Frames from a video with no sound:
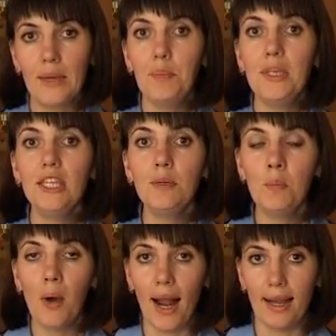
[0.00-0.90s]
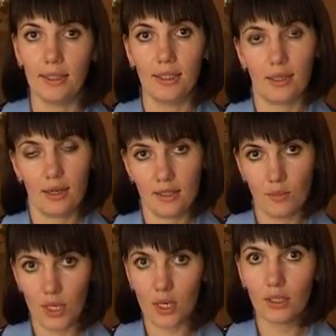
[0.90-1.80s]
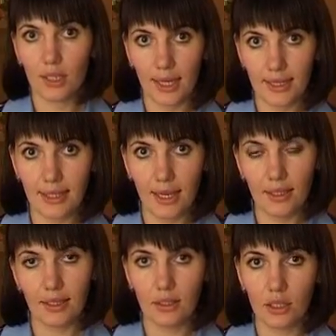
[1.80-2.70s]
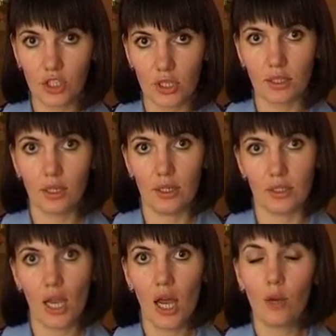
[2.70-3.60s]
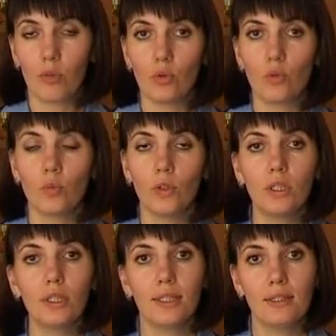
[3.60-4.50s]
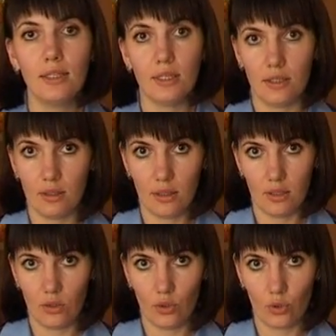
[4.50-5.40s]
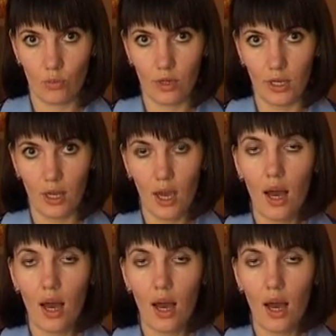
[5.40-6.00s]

Минимальный размер наказаний для должностных лиц предусмотрен 10 тысяч рублей.